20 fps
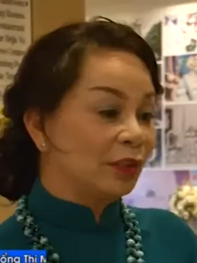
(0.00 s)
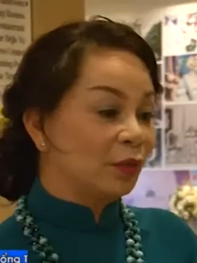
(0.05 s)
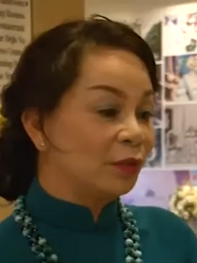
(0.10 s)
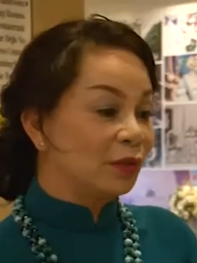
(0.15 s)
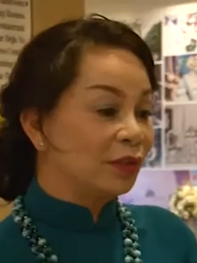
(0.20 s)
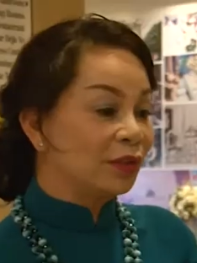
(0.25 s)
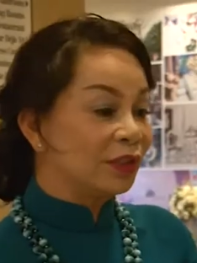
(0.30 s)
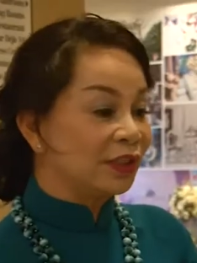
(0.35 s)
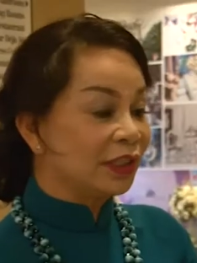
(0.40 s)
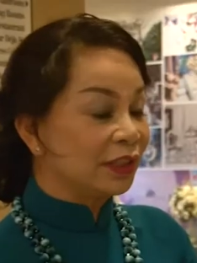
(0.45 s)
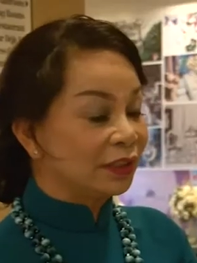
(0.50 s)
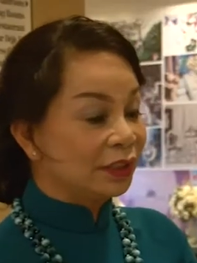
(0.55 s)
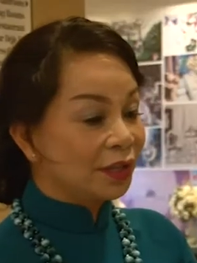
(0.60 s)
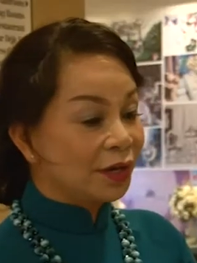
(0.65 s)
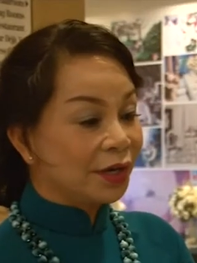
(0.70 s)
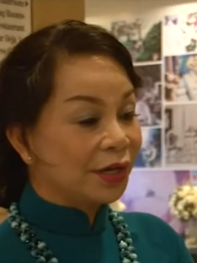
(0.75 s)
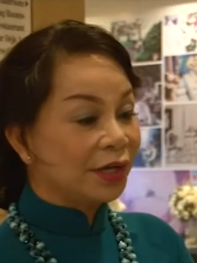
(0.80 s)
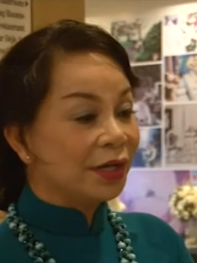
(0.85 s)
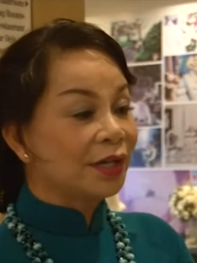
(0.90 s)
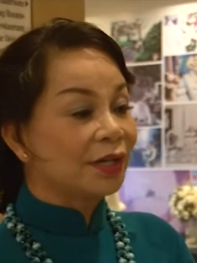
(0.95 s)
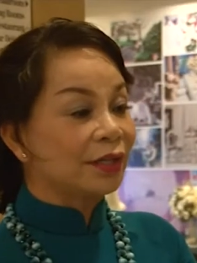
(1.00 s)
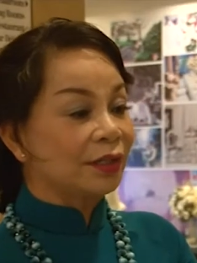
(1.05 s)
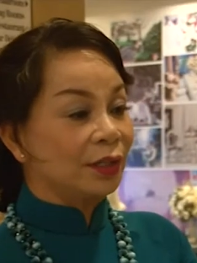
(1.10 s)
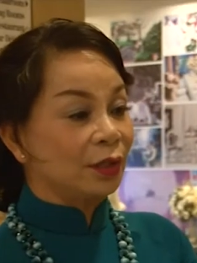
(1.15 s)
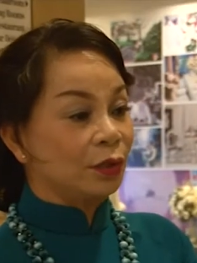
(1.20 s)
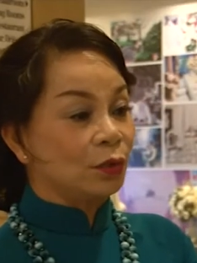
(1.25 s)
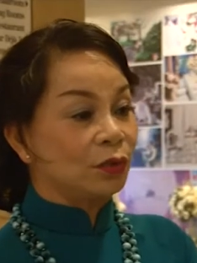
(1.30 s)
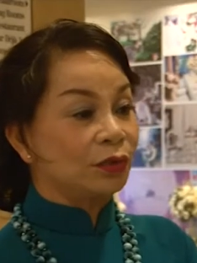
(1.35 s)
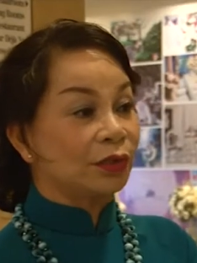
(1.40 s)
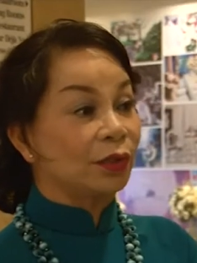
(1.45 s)
trong cái thời gian tới ấy,
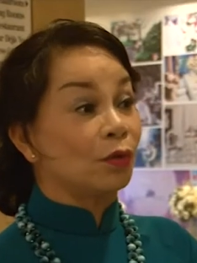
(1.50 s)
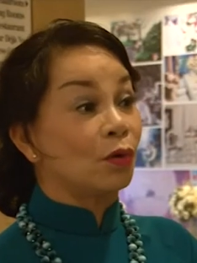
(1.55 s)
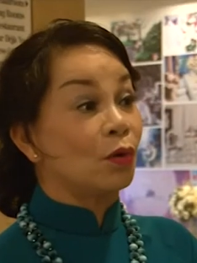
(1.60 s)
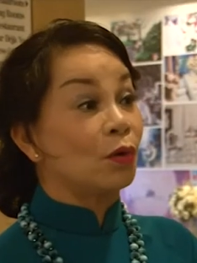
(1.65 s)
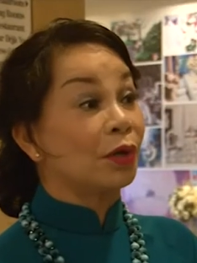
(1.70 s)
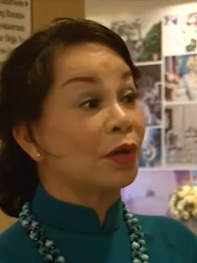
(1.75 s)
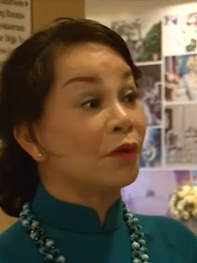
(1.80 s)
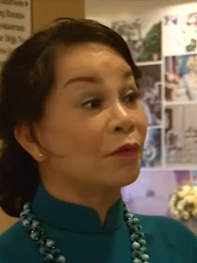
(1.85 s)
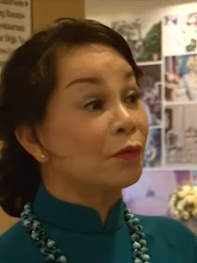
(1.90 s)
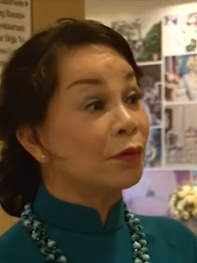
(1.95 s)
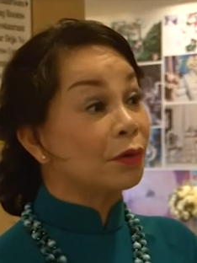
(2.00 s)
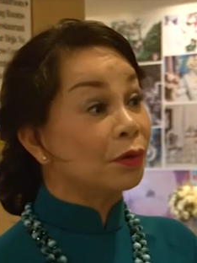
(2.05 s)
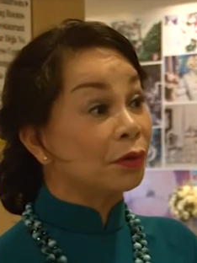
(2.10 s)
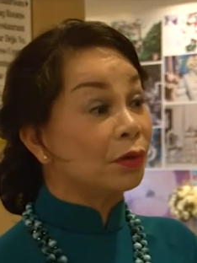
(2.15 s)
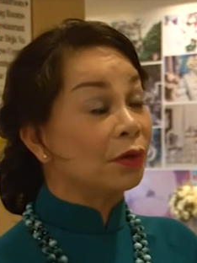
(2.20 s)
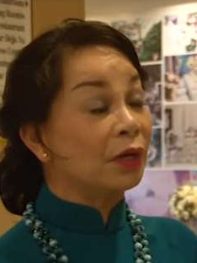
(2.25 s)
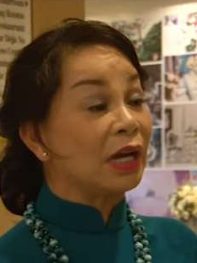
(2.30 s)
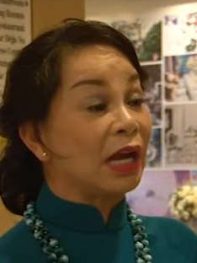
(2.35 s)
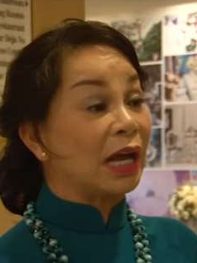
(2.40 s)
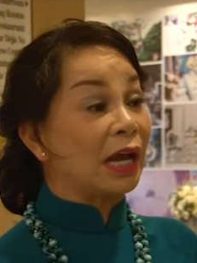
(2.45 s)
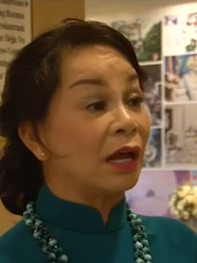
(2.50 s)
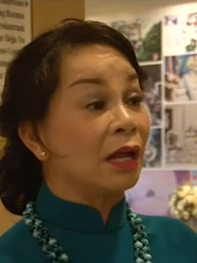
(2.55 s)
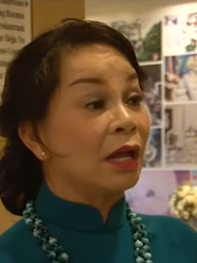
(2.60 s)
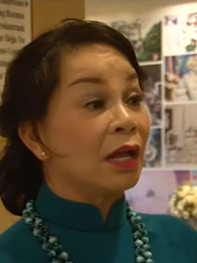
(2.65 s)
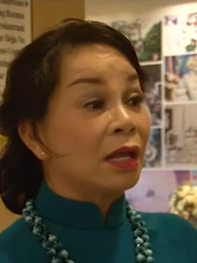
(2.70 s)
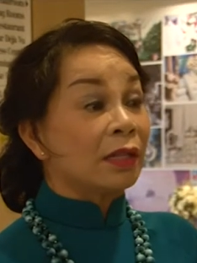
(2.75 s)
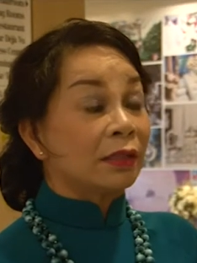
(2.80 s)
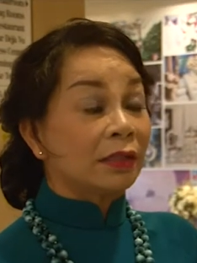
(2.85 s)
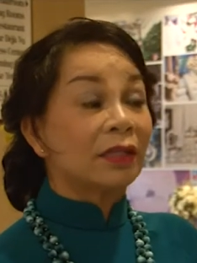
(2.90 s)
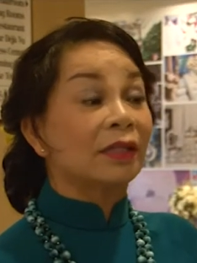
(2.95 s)
thì tôi sẽ có những cái phương hướng là
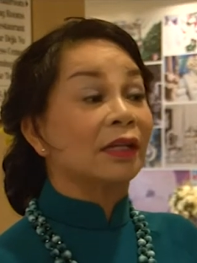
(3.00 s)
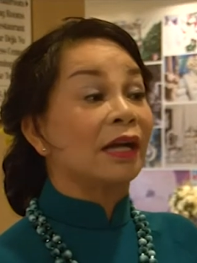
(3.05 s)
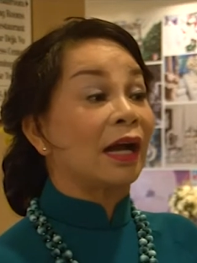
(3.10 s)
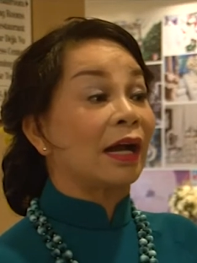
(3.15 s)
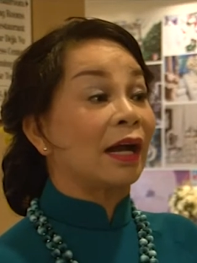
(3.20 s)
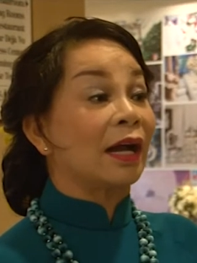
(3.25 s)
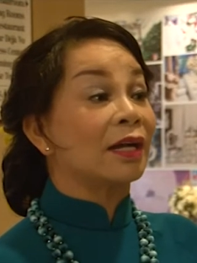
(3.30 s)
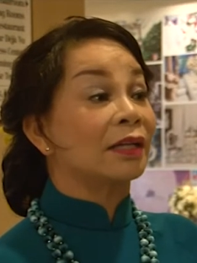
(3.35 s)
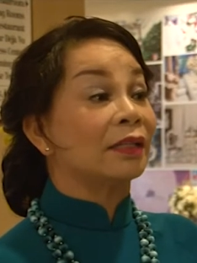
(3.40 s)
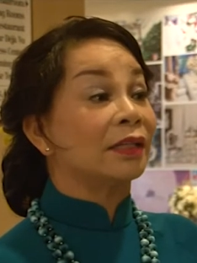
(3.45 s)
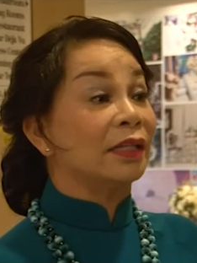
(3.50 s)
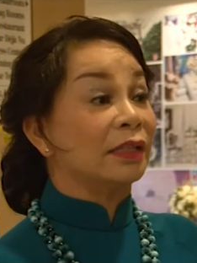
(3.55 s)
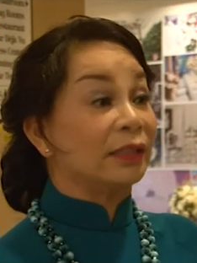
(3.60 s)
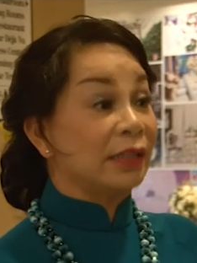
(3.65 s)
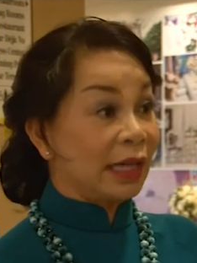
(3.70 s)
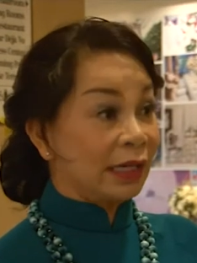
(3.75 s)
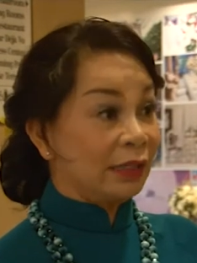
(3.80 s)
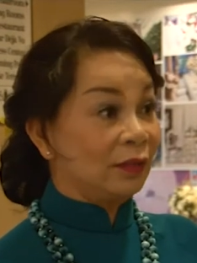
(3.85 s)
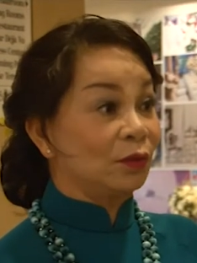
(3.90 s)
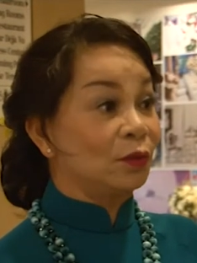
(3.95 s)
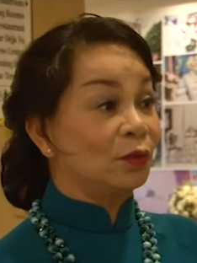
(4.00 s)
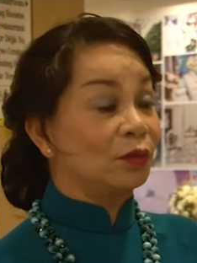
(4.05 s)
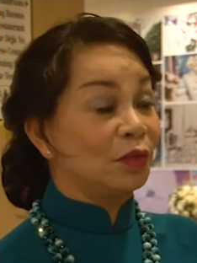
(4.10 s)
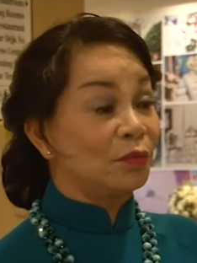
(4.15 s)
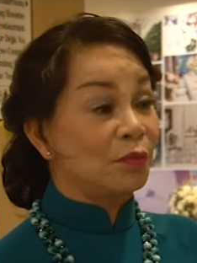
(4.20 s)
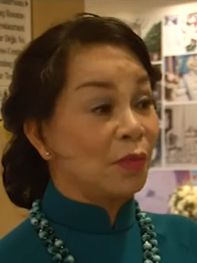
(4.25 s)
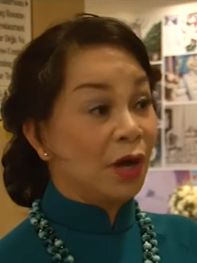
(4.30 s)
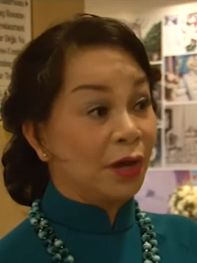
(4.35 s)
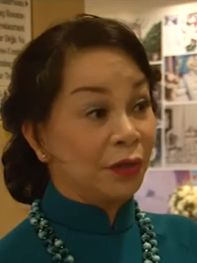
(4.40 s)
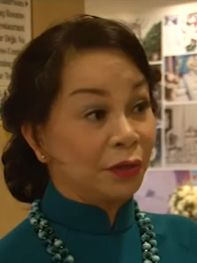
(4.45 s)
tất cả các cái tỉnh thành tôi
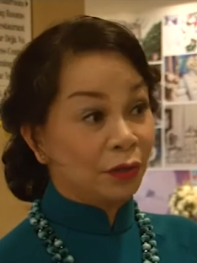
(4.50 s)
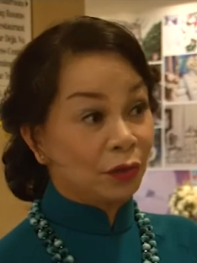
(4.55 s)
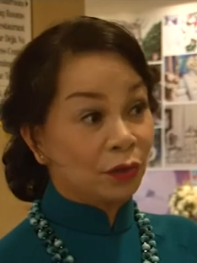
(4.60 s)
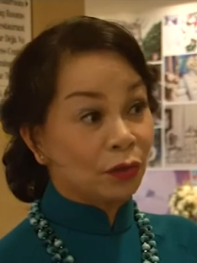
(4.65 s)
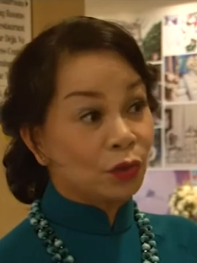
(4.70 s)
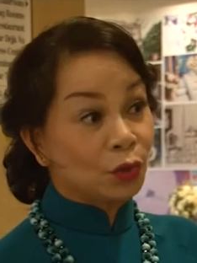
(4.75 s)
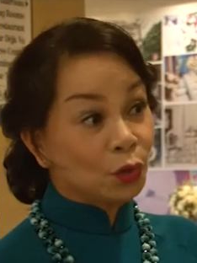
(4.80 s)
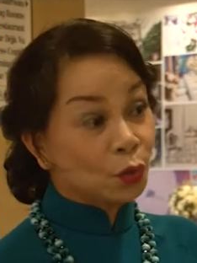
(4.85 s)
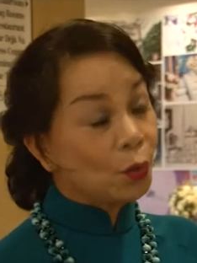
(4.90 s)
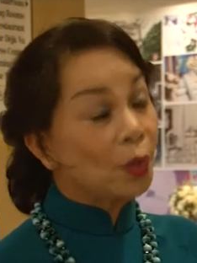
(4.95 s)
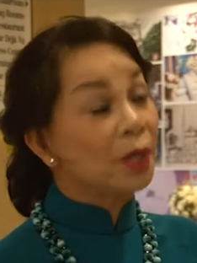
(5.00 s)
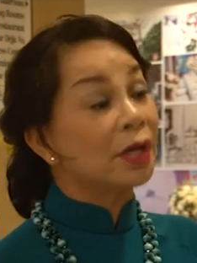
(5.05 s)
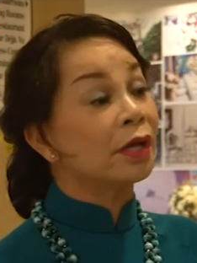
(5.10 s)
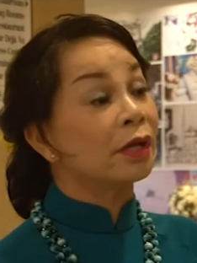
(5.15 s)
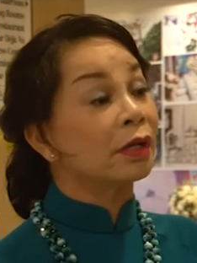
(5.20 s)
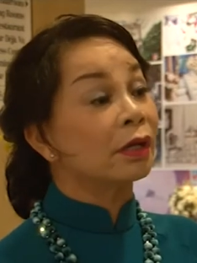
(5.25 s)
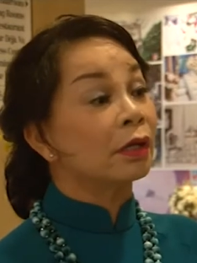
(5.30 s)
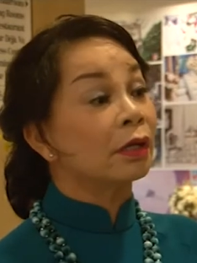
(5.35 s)
sẽ mở những cái chuỗi